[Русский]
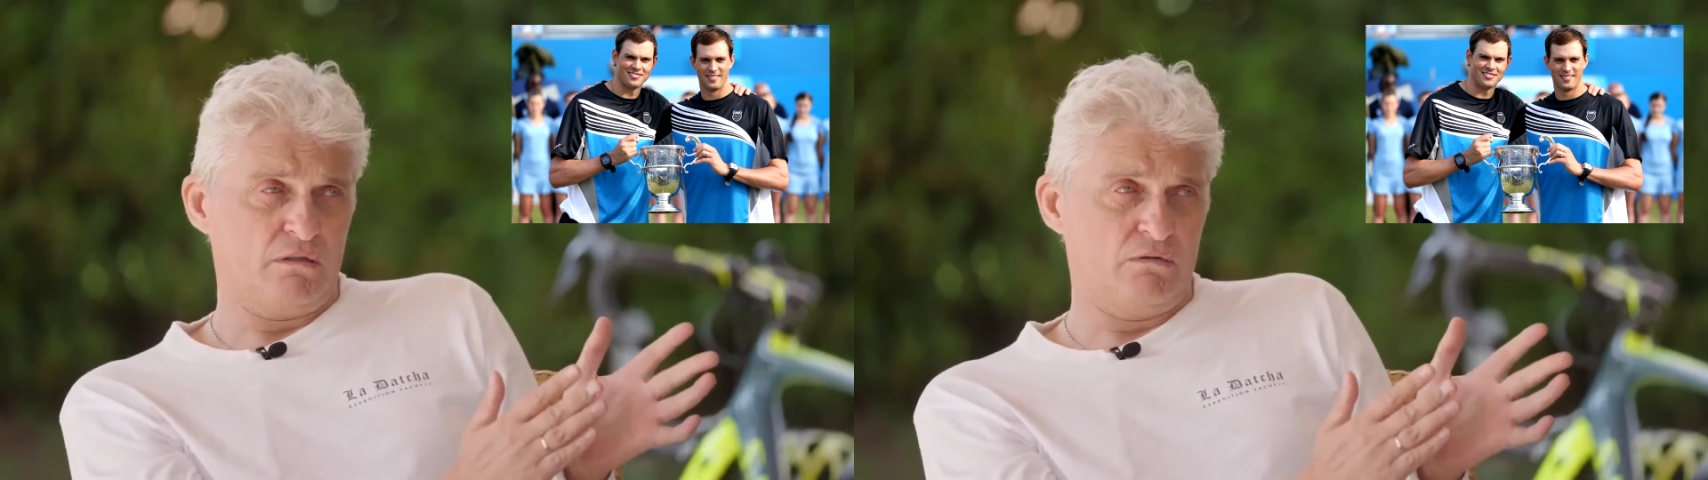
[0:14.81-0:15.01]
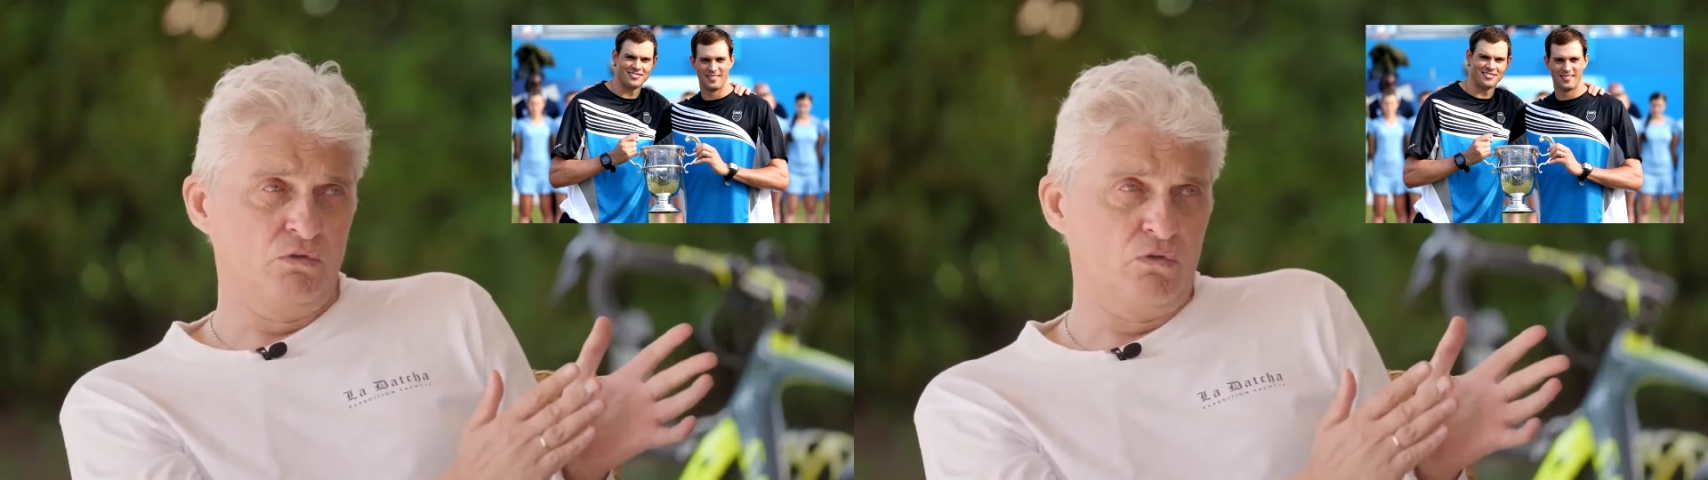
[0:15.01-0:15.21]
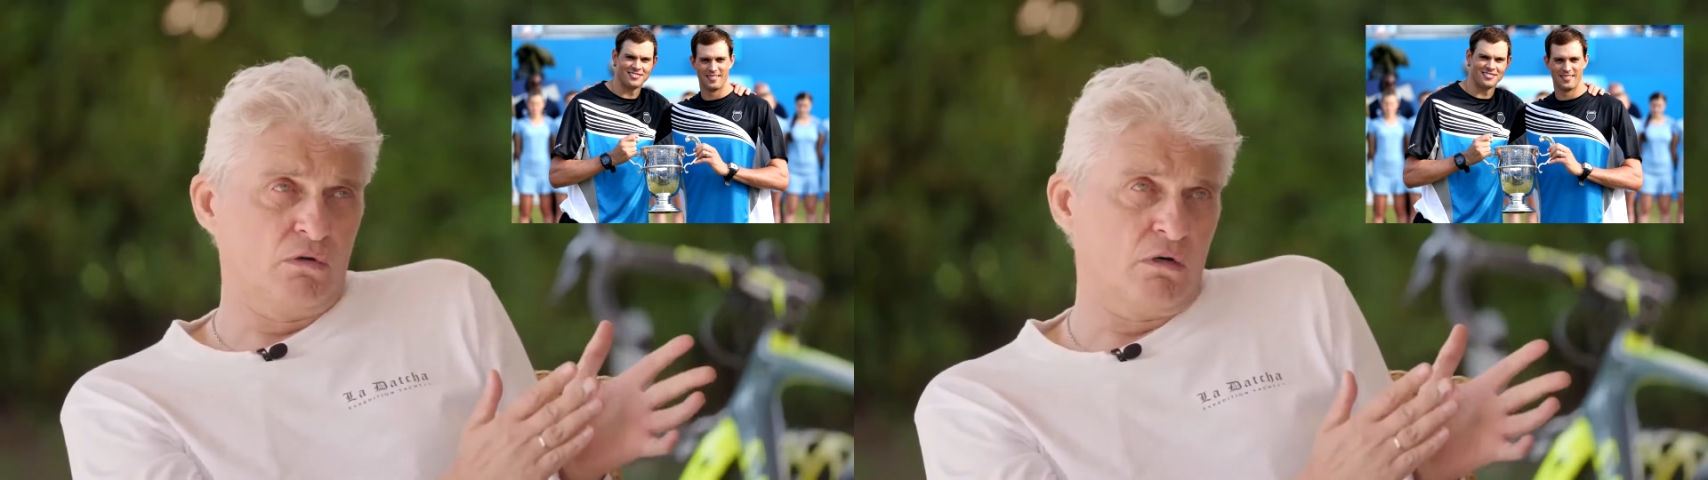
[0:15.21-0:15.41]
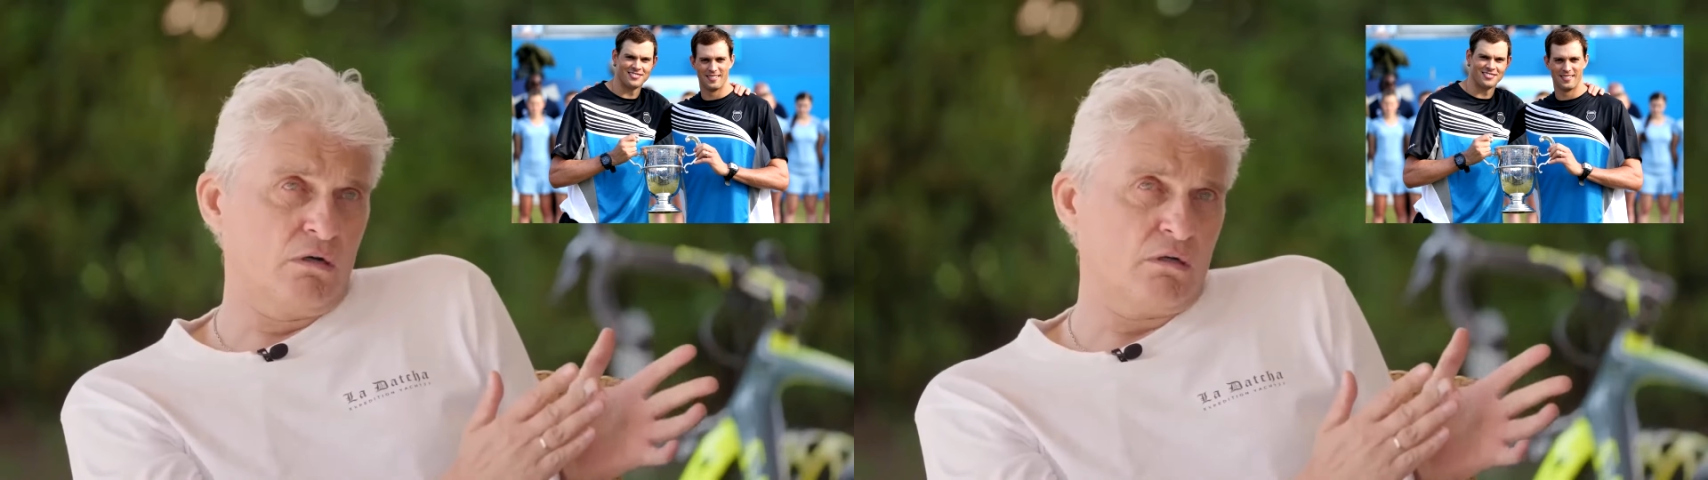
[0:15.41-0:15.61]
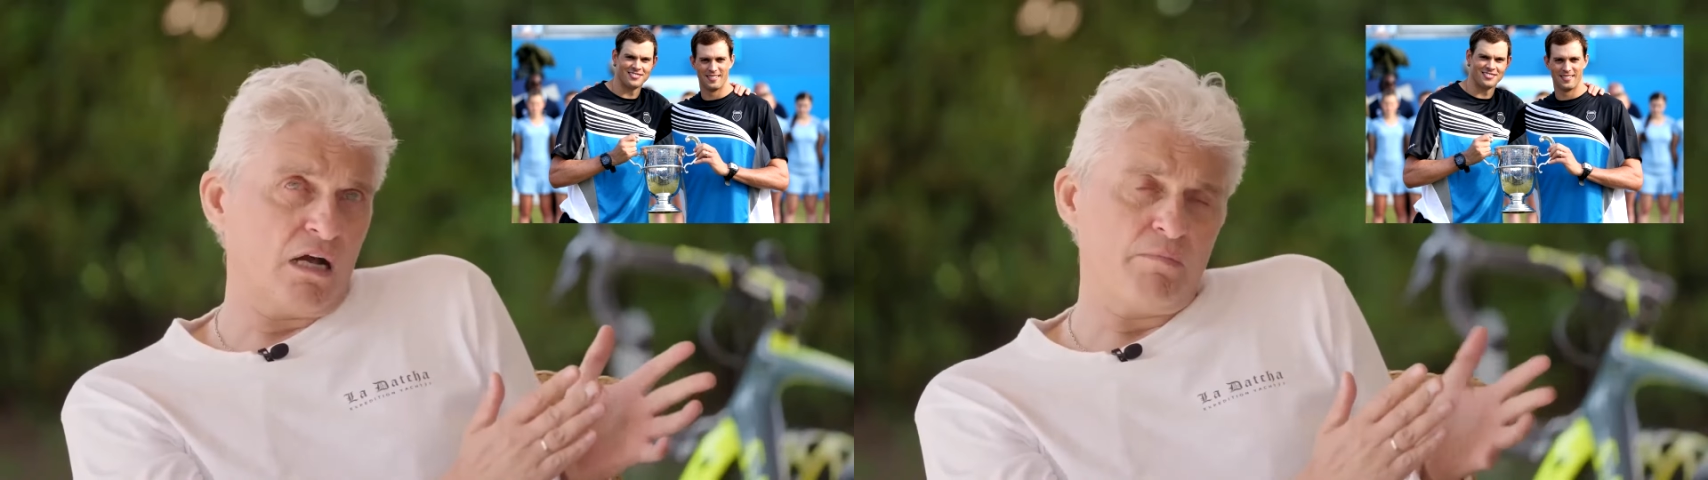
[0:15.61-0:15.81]

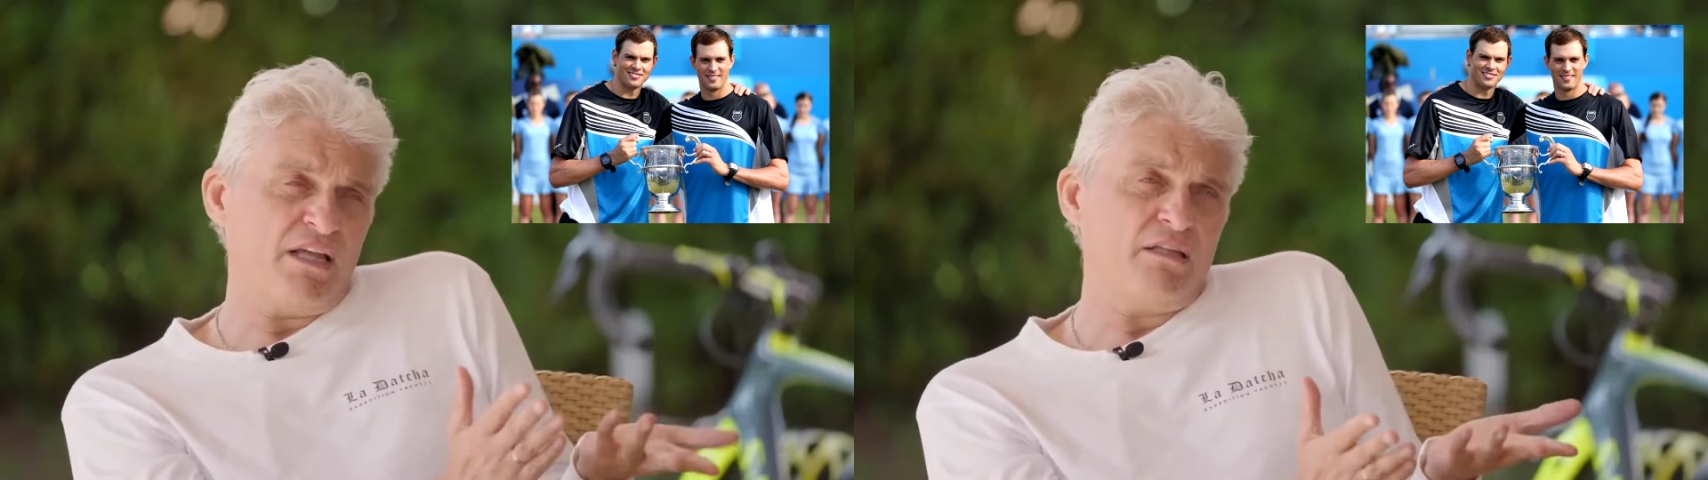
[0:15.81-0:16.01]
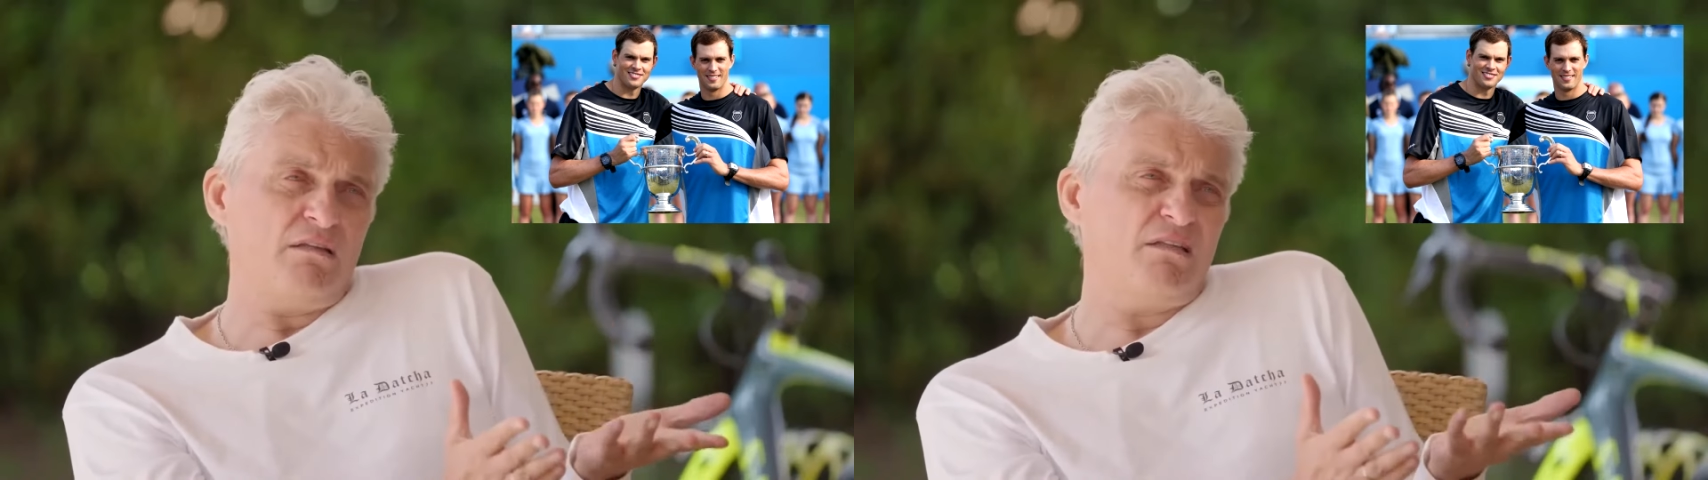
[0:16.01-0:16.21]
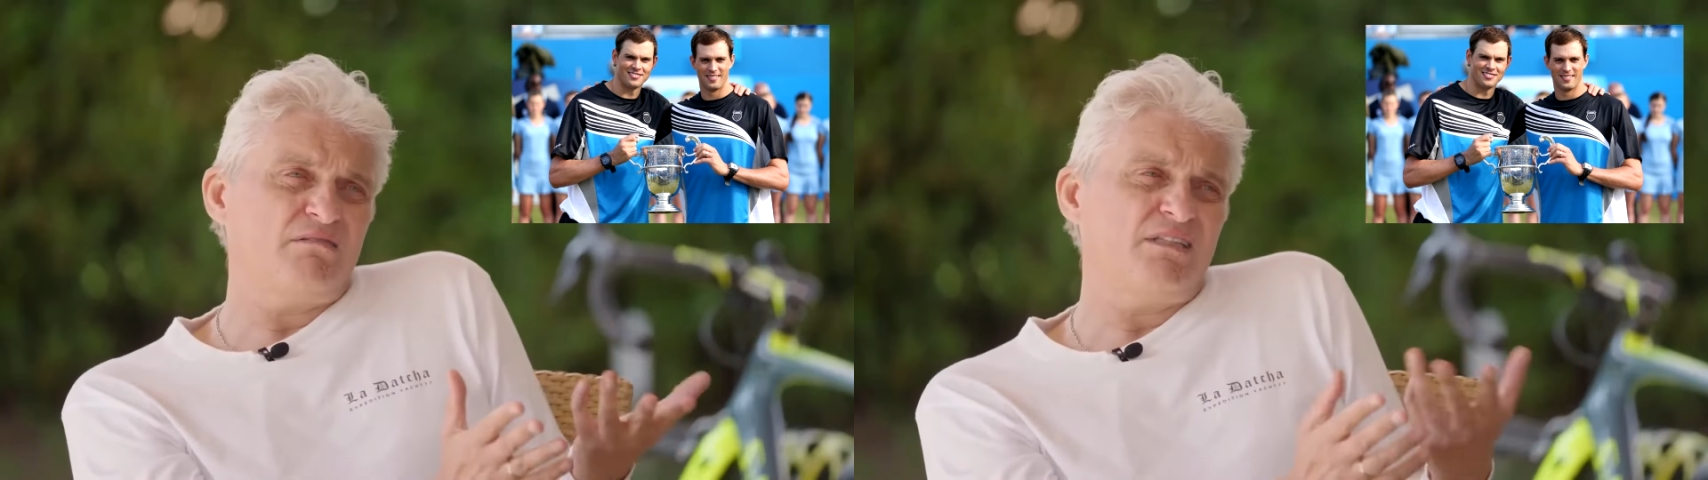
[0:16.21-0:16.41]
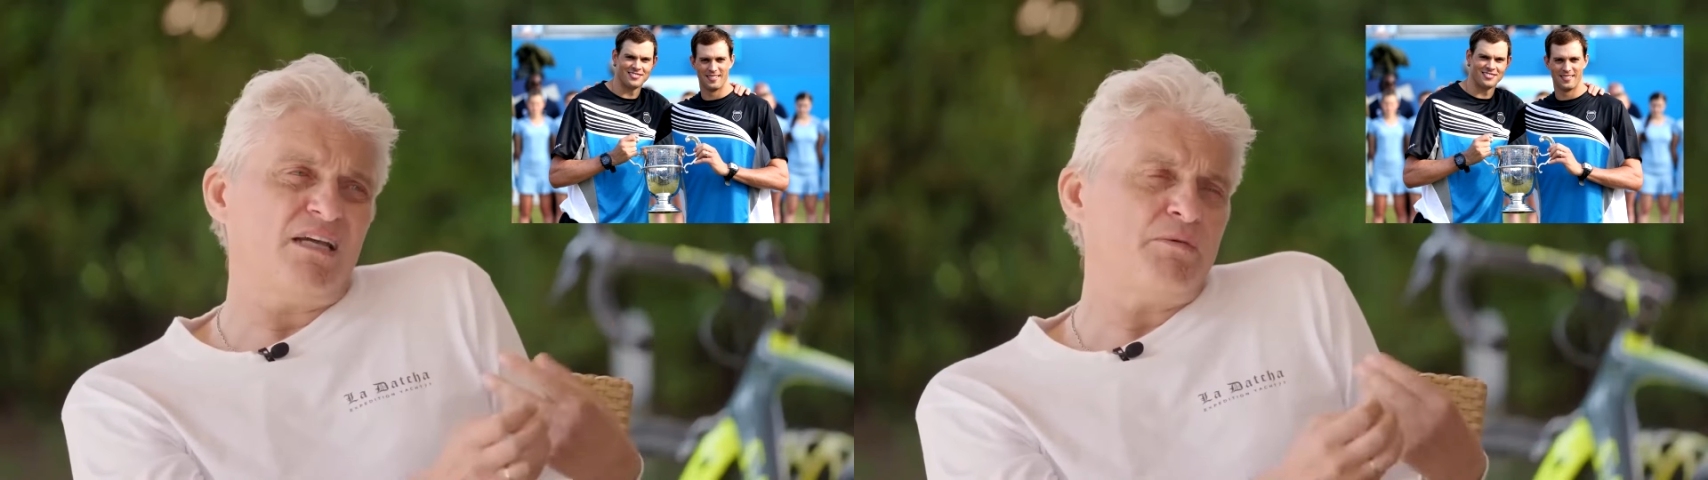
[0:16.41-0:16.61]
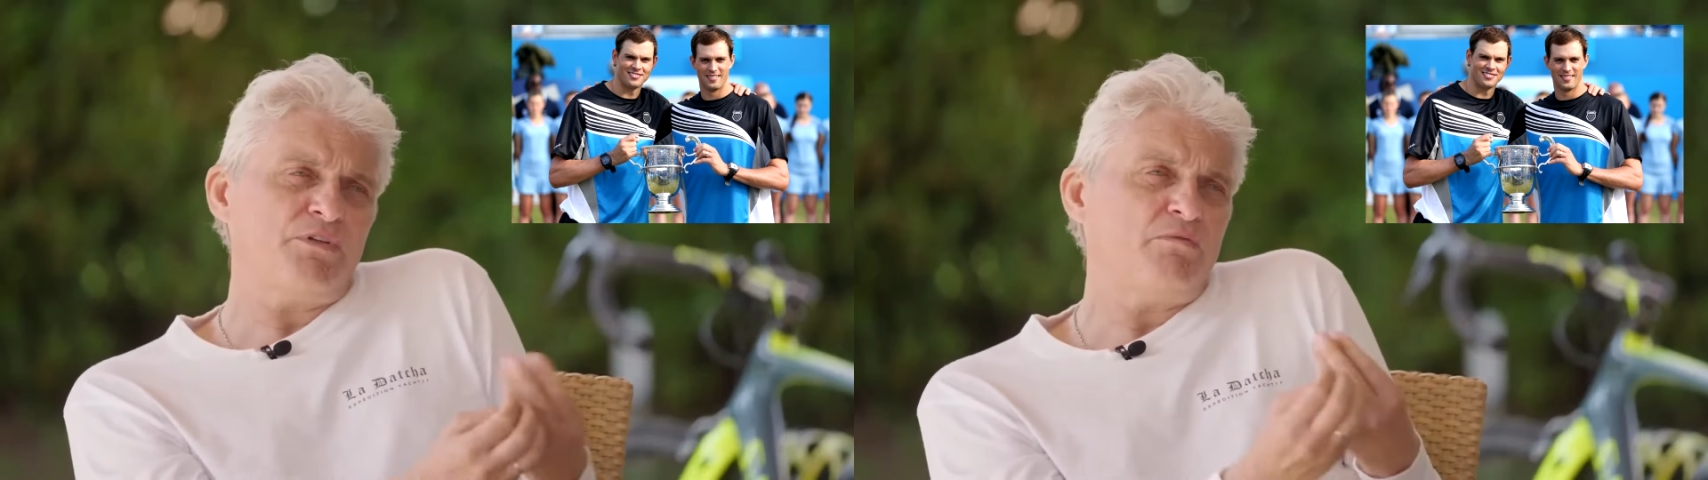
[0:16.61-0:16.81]
но как бы я, я не